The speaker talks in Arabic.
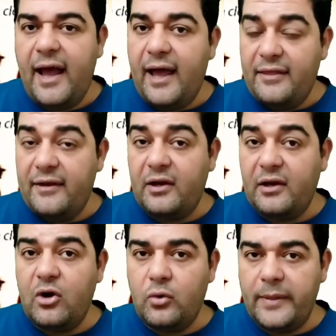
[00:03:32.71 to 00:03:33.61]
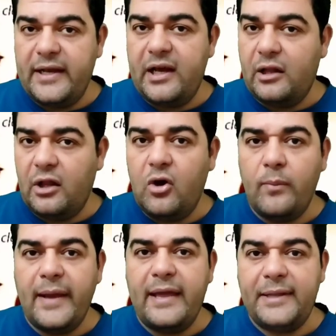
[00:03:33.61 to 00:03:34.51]
أعاذنا الله منها
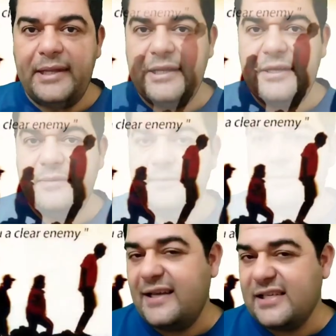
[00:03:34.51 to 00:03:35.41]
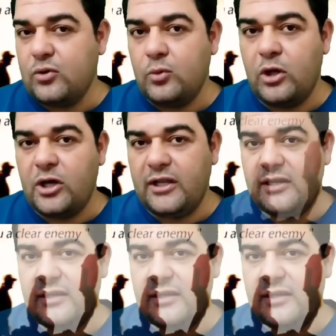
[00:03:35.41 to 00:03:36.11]
اللهم آمين جزاكم الله